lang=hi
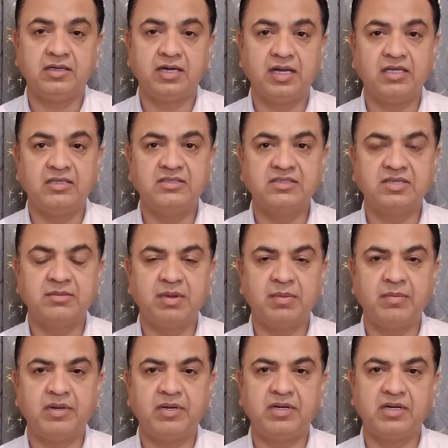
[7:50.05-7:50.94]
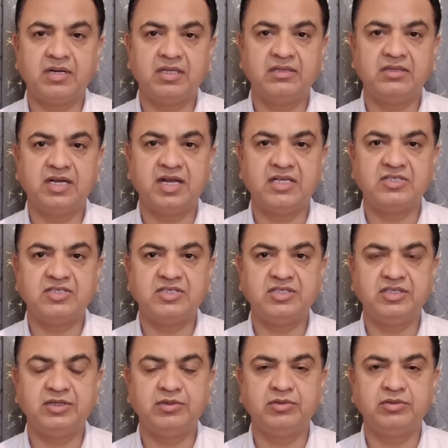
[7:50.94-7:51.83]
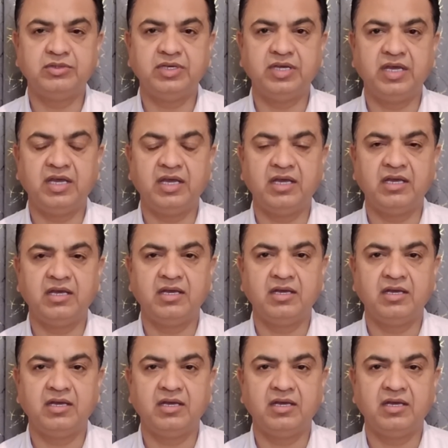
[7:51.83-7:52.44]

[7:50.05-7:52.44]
गलत समय पर गलत राजनीति होती है